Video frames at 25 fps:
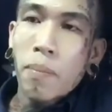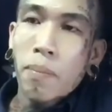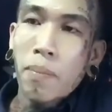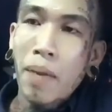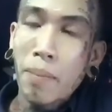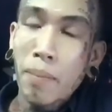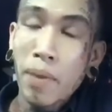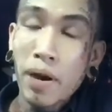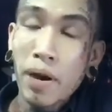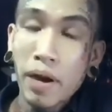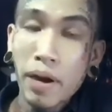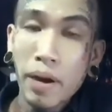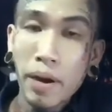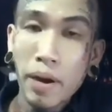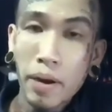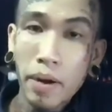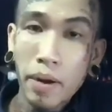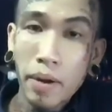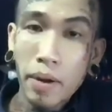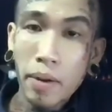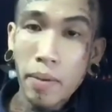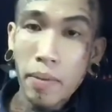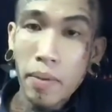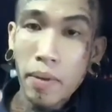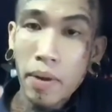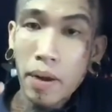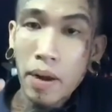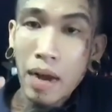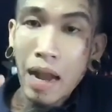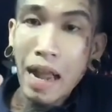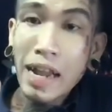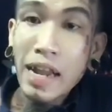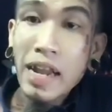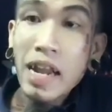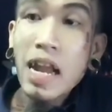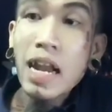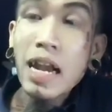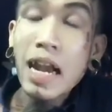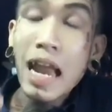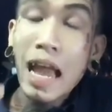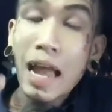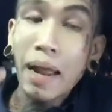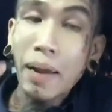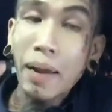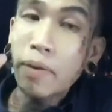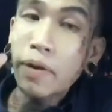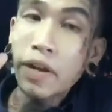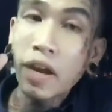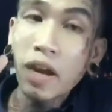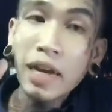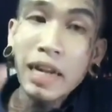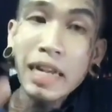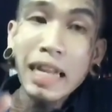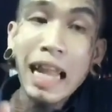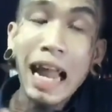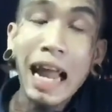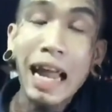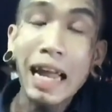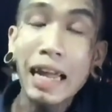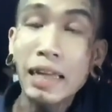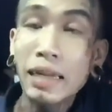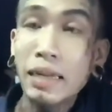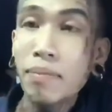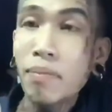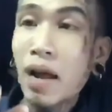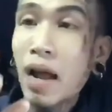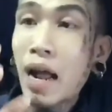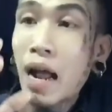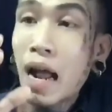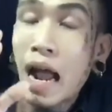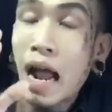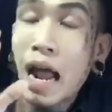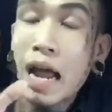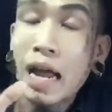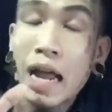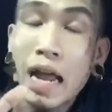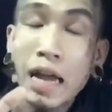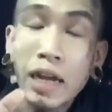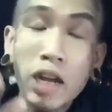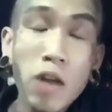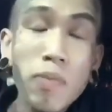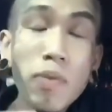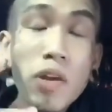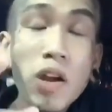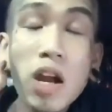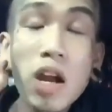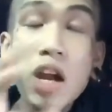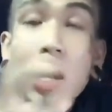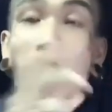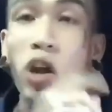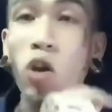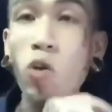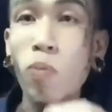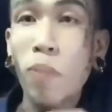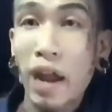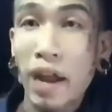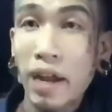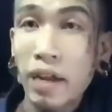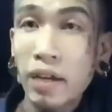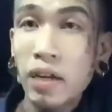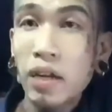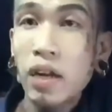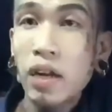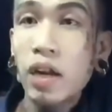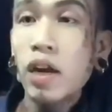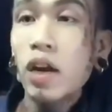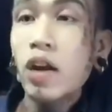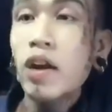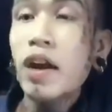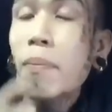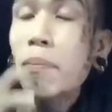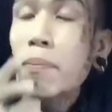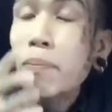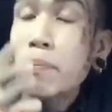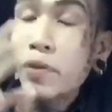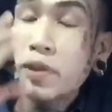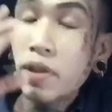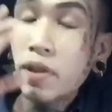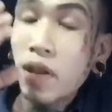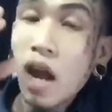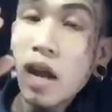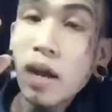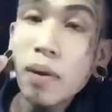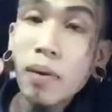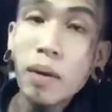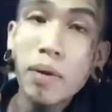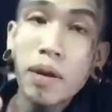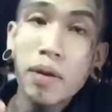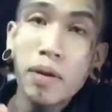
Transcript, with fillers: mà mình thấy là những cái thằng mà ăn cướp nó rất là liều mạng nó đâm chết